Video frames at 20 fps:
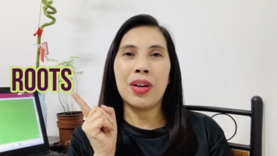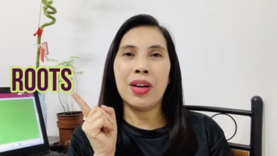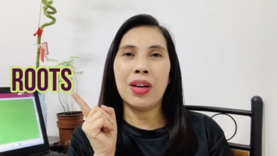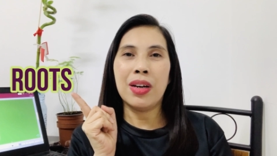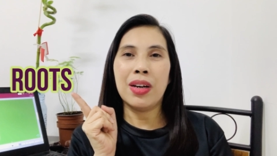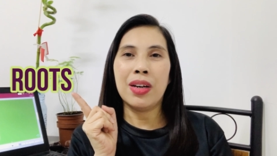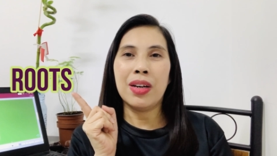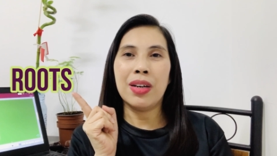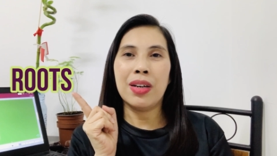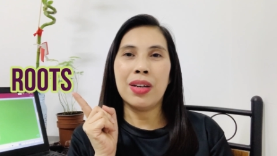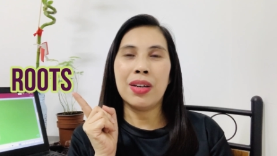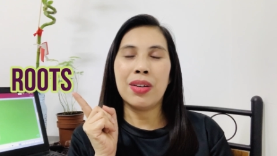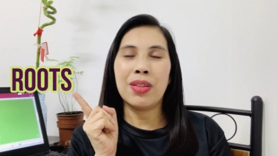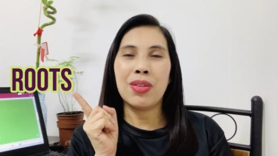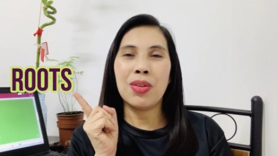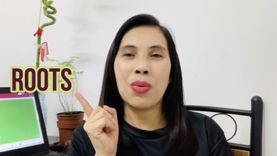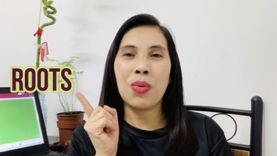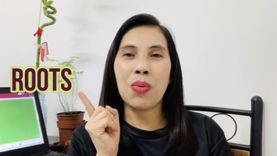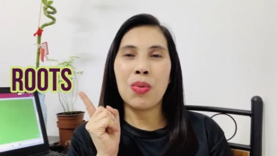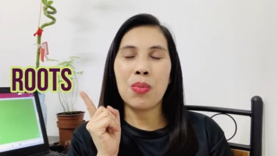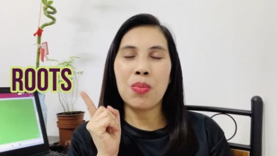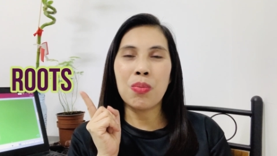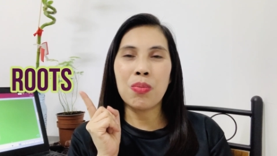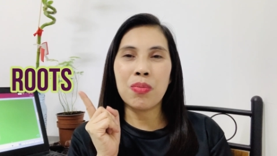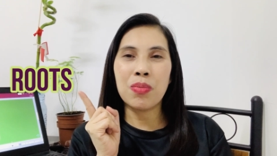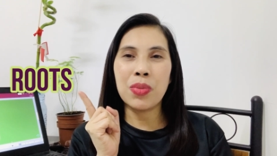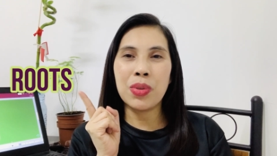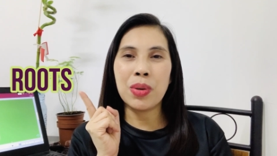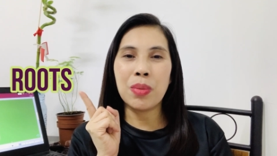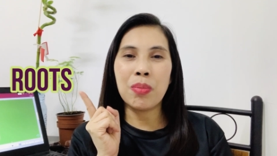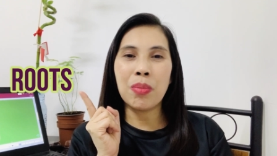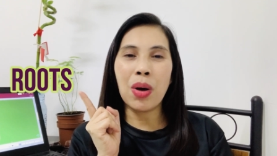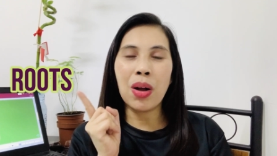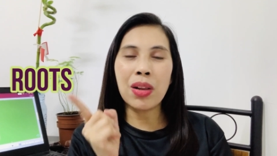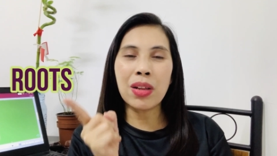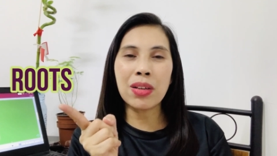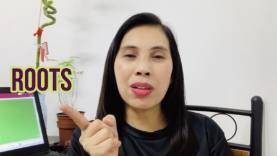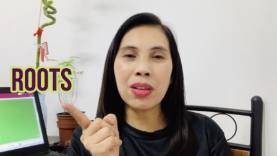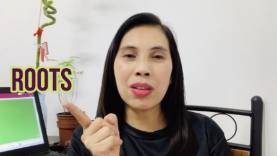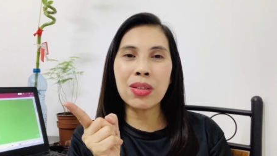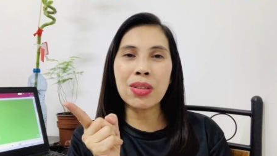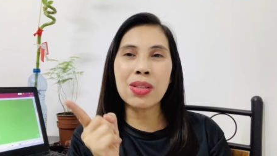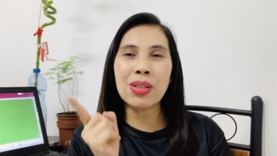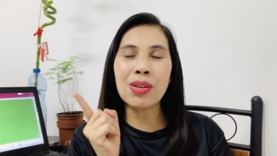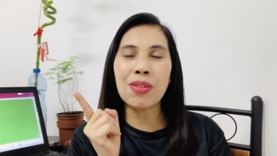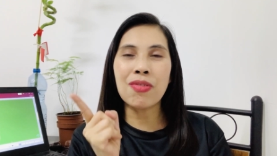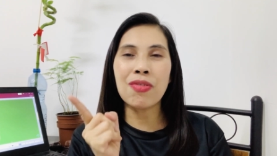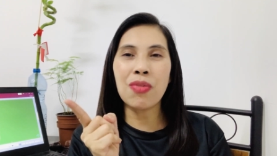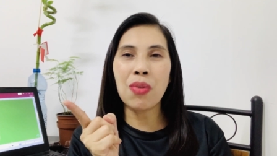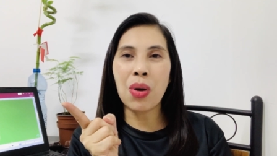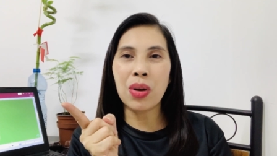uh, the, the molecules of